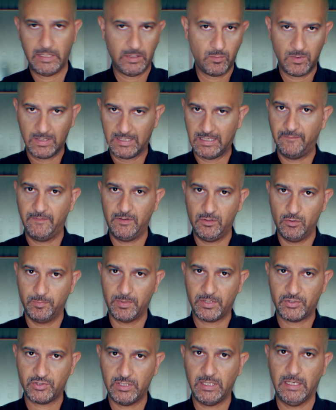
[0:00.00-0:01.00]
in qualche video
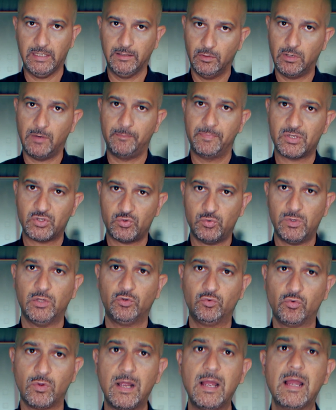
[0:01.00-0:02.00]
precedente. Allora, per sua
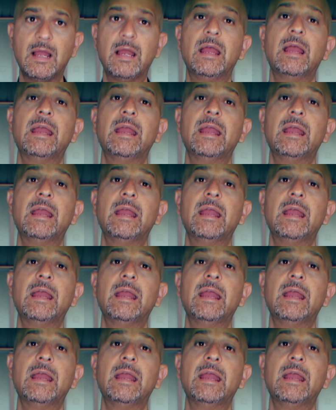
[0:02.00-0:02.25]
natura